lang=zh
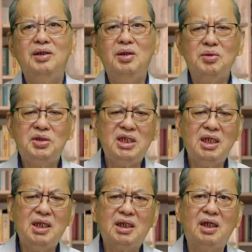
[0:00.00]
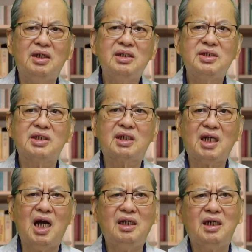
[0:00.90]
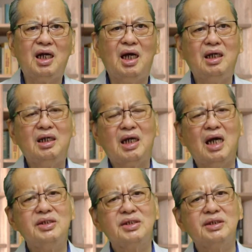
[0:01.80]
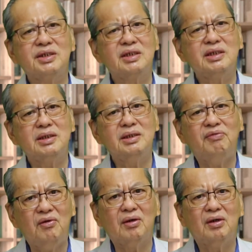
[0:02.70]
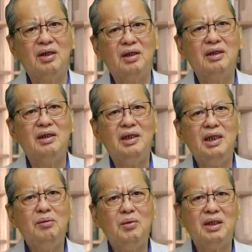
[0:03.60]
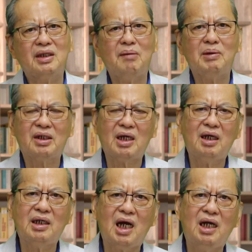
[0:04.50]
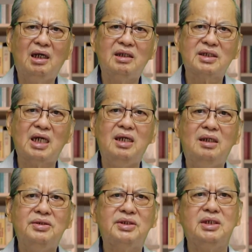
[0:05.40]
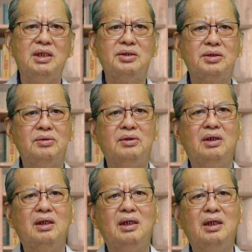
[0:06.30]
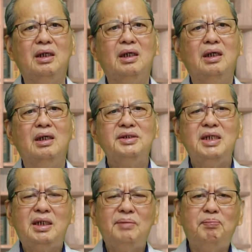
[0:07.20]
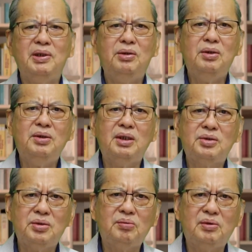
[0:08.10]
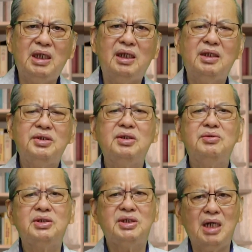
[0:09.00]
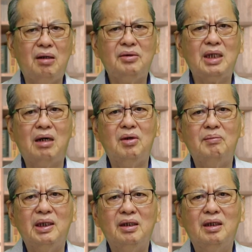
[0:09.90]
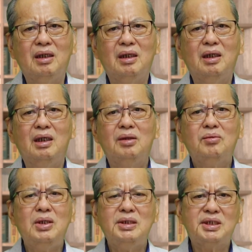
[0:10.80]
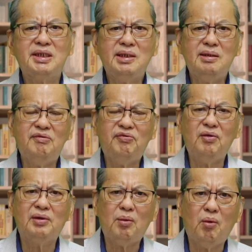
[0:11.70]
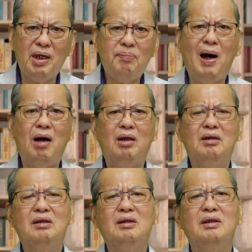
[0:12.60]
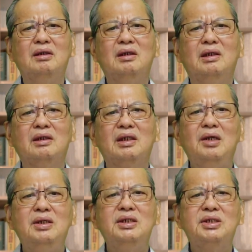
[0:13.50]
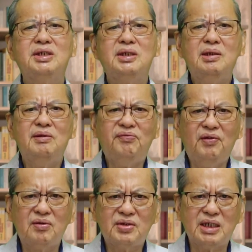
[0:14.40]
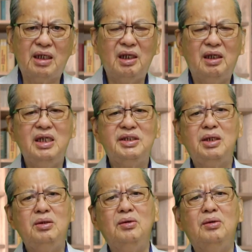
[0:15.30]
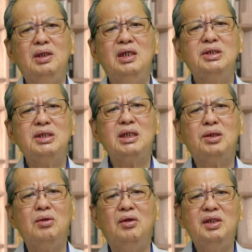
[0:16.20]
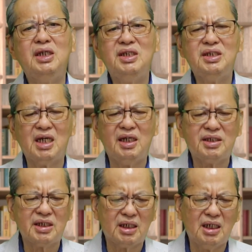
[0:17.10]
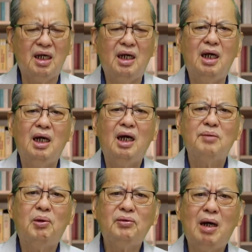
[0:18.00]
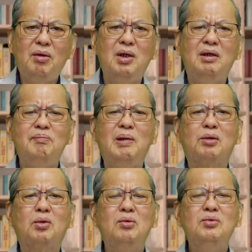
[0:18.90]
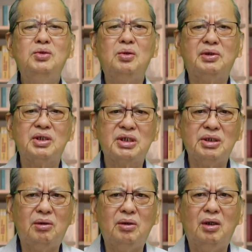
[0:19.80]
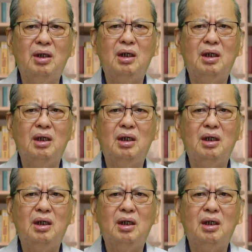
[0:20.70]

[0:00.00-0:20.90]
有些呢，可能是刚刚开始侍奉，因为他们刚刚才认识耶稣。这个比喻的重点呢，就是教我们对侍奉的回报。当你侍奉神，你在园，你是一个园丁，在这个葡萄园里面工作的时候。